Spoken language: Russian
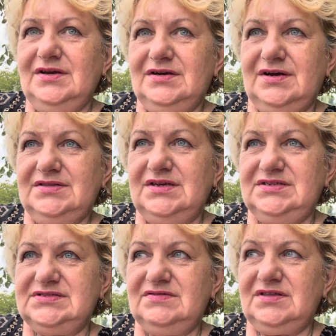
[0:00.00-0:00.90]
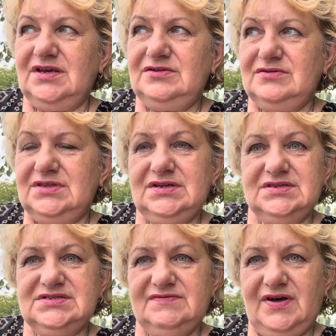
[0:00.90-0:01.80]
когда действительно идет так
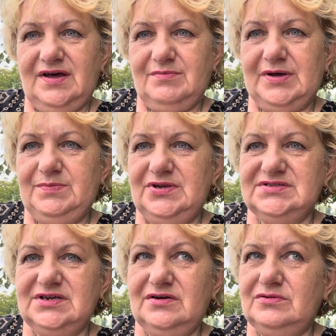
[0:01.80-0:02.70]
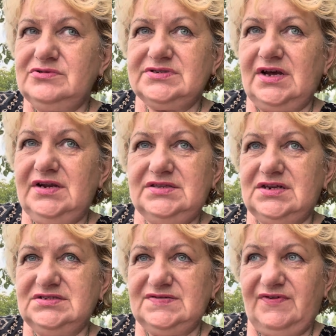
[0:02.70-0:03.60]
называемая перезагрузка или
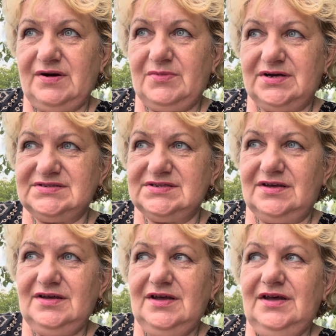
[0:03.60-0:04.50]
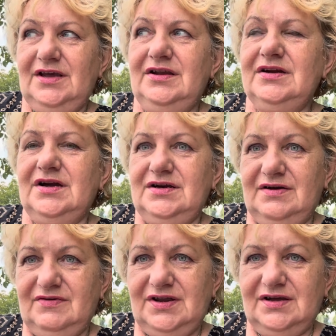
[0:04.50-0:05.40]
трансформация. Или, как
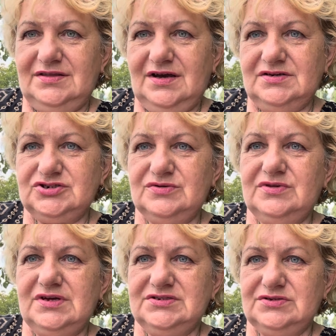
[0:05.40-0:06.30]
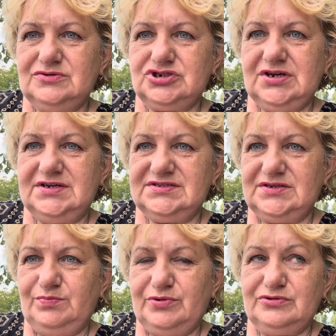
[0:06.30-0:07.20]
говорят, да, что-то
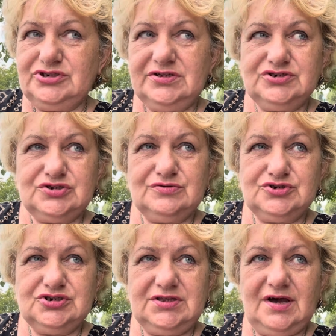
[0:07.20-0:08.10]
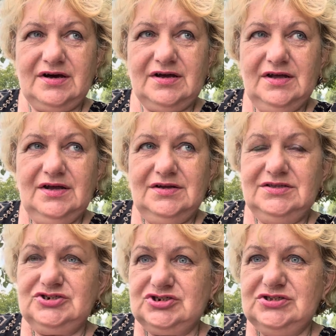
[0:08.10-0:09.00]
разрушается прошлое, что уже так
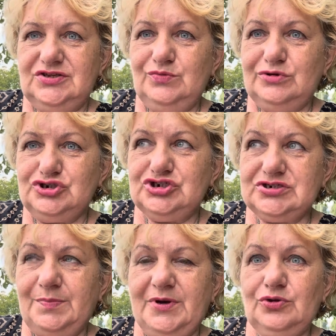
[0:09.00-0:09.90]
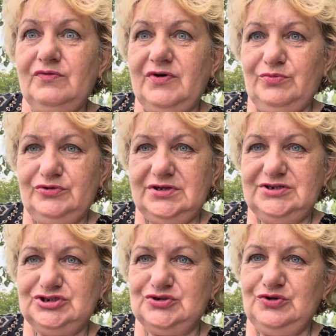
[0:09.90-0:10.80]
ты жить не можешь, а по-новому ты
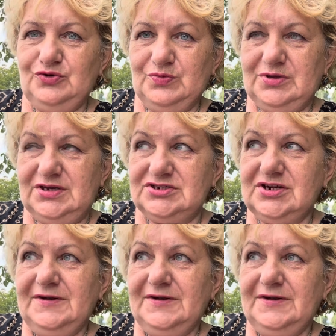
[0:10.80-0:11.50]
еще не умеешь.